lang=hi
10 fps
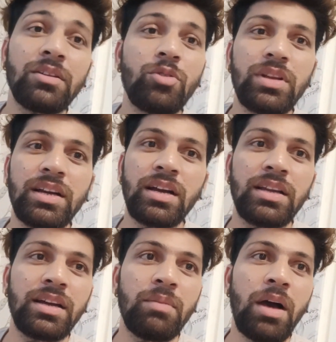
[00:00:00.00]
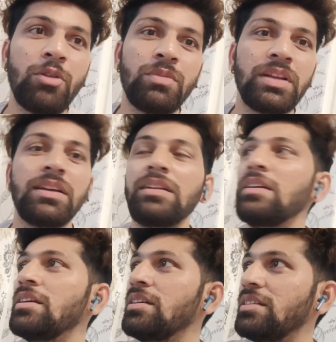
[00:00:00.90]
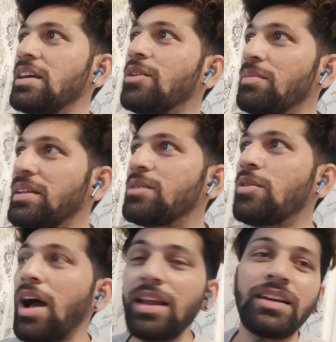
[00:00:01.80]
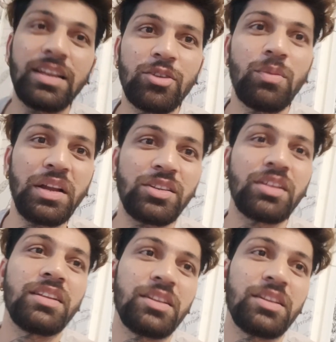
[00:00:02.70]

को देखा नहीं गया मालूम नहीं है देखो अभी देखो हल्का देखो बारिश करते